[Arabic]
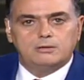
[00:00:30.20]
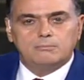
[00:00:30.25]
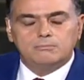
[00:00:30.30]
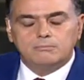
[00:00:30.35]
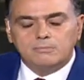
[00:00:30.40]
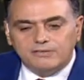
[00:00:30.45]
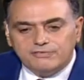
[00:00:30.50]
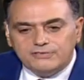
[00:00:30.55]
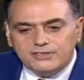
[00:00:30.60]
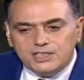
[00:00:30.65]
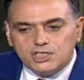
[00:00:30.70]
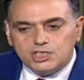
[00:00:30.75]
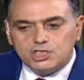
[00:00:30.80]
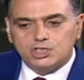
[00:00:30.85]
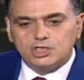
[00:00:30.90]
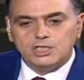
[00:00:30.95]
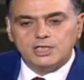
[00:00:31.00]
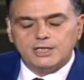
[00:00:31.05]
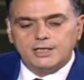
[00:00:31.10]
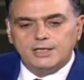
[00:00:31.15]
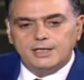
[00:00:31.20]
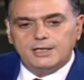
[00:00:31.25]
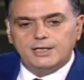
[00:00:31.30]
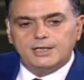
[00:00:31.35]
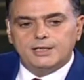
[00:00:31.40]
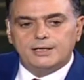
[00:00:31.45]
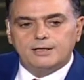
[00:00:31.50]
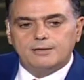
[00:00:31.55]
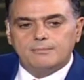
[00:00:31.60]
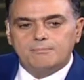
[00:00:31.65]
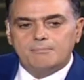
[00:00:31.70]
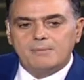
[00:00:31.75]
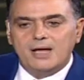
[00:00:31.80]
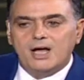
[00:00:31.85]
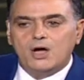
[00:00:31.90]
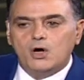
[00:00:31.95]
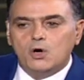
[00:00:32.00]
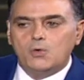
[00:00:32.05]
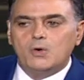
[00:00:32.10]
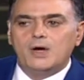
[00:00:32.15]
مفيش
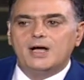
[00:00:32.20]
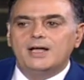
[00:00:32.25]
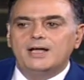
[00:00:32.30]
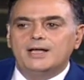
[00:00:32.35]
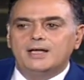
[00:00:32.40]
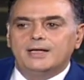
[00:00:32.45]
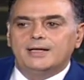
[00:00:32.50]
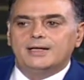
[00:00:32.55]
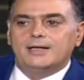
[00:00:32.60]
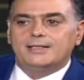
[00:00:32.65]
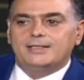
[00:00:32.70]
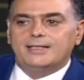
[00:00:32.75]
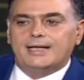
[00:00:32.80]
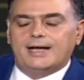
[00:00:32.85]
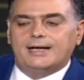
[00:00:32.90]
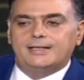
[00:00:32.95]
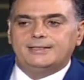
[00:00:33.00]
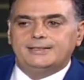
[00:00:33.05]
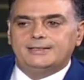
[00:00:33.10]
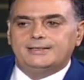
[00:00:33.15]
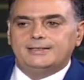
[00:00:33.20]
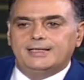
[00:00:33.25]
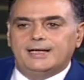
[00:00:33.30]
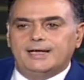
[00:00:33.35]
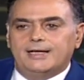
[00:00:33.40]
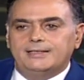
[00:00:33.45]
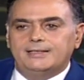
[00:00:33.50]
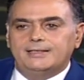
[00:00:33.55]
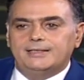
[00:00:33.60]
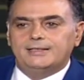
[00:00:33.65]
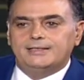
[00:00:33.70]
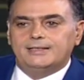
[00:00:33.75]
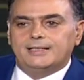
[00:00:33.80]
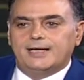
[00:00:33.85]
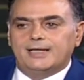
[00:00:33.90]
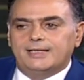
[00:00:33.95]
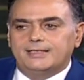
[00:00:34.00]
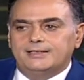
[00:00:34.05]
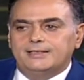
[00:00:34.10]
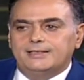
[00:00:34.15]
ما هو يعني يعني
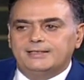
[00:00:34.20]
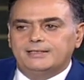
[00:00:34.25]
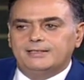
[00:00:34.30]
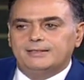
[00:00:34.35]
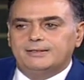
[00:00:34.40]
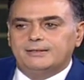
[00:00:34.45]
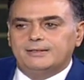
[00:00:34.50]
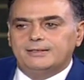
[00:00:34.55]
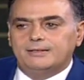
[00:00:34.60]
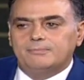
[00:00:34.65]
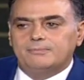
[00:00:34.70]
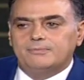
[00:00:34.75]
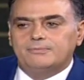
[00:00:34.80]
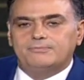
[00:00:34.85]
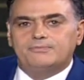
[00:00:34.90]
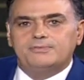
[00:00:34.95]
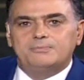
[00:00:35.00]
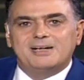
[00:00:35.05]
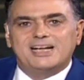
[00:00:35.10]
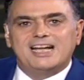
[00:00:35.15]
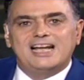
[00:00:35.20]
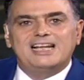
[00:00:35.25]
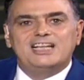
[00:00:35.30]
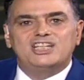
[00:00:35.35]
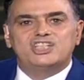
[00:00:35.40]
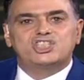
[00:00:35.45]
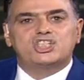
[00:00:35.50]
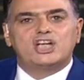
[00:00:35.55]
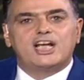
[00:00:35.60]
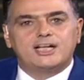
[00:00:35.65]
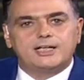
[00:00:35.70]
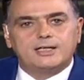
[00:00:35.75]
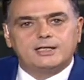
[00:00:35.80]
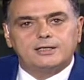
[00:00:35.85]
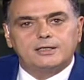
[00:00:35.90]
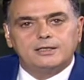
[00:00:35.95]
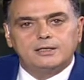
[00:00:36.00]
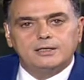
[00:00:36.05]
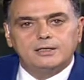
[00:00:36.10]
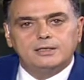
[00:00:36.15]
يعني في مجال
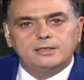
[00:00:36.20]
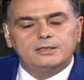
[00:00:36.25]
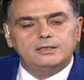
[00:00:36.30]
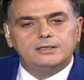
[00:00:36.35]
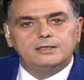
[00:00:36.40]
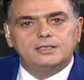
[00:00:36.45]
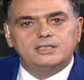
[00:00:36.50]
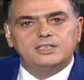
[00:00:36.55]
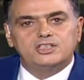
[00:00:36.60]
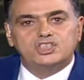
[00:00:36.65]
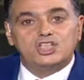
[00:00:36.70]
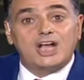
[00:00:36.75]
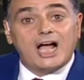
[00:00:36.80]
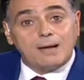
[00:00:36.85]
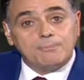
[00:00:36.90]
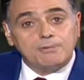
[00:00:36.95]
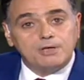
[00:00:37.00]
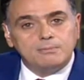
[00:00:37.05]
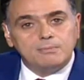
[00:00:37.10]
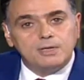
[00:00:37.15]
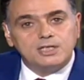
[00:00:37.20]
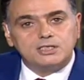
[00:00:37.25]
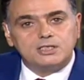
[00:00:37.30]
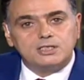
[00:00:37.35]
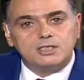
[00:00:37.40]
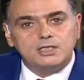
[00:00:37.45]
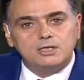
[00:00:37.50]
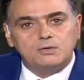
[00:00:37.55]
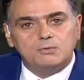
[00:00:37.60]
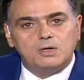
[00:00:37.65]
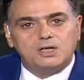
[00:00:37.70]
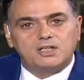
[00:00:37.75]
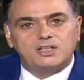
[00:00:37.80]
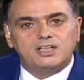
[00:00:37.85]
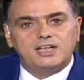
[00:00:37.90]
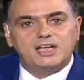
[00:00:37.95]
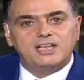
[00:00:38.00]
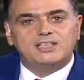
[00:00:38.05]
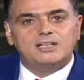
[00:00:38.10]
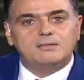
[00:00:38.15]
الشك ان الشعب المصري
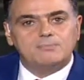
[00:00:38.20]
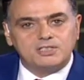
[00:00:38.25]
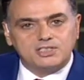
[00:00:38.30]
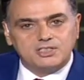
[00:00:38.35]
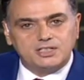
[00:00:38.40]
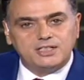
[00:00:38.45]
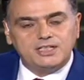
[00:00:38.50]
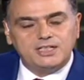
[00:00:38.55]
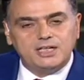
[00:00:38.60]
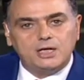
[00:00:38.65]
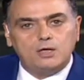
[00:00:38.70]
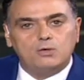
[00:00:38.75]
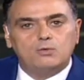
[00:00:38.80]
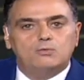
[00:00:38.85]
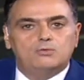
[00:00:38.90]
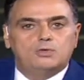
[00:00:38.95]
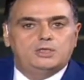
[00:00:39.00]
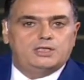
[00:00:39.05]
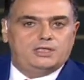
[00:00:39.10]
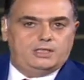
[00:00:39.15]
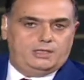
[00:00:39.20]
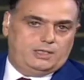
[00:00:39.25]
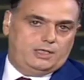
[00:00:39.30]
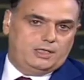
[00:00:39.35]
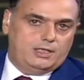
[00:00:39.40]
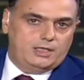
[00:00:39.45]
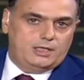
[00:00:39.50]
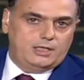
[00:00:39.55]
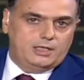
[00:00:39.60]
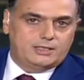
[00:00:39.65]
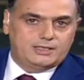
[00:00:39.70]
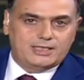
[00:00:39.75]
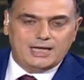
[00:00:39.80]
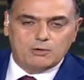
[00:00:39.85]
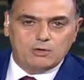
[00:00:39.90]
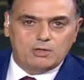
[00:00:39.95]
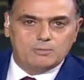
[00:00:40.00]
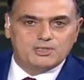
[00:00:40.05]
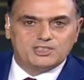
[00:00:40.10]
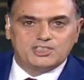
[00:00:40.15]
والقياده المصريه
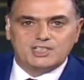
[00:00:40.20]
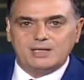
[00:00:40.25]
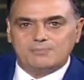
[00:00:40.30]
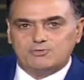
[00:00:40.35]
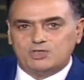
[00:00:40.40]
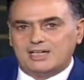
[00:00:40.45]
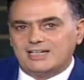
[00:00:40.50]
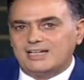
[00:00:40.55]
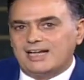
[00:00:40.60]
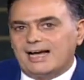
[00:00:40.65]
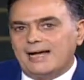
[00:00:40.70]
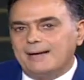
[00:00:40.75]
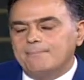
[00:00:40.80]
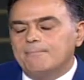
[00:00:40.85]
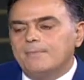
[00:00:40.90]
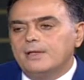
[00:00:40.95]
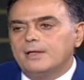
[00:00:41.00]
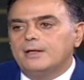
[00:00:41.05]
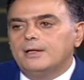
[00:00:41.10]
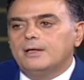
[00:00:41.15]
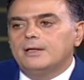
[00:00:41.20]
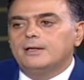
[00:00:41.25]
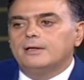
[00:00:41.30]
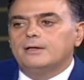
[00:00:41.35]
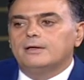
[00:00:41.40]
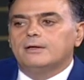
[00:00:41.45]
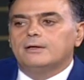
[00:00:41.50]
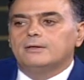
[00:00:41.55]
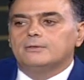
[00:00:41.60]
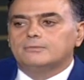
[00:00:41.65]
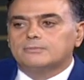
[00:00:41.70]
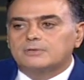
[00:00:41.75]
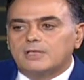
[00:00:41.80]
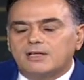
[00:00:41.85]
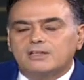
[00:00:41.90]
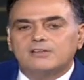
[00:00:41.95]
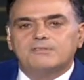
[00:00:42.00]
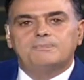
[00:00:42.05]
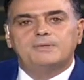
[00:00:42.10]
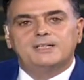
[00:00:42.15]
والدوله المصريه بشكل عام
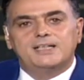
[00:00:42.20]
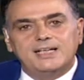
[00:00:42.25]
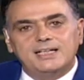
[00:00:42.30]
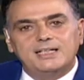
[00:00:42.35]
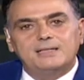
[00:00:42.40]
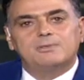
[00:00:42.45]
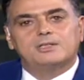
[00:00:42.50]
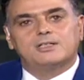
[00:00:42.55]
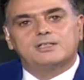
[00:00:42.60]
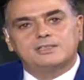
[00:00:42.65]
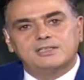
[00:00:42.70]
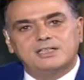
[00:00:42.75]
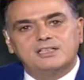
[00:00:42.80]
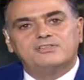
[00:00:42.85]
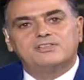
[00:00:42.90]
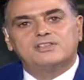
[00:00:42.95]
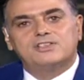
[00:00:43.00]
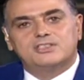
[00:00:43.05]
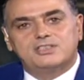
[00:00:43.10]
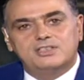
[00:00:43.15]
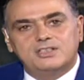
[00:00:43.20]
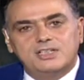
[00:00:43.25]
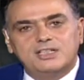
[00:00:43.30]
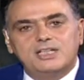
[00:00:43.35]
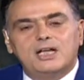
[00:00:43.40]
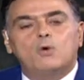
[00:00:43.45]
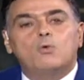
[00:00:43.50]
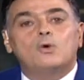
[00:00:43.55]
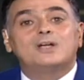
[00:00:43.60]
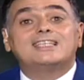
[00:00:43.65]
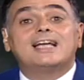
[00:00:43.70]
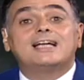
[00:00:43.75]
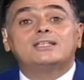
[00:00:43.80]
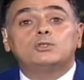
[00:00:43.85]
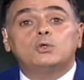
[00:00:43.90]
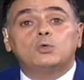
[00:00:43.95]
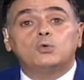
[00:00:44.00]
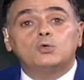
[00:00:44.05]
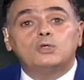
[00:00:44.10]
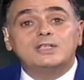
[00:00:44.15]
تقف بجانب القضيه الفلسطينيه
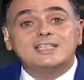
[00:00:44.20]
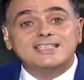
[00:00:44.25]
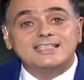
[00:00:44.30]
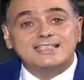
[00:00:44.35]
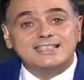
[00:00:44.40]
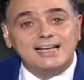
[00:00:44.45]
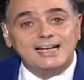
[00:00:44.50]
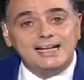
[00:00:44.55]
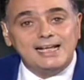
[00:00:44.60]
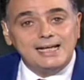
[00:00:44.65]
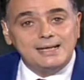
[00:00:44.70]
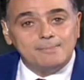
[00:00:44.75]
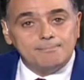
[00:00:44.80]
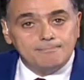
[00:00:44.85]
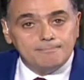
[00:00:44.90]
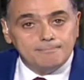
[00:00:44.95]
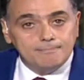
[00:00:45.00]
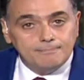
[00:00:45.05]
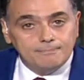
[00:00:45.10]
وتدعو للسلام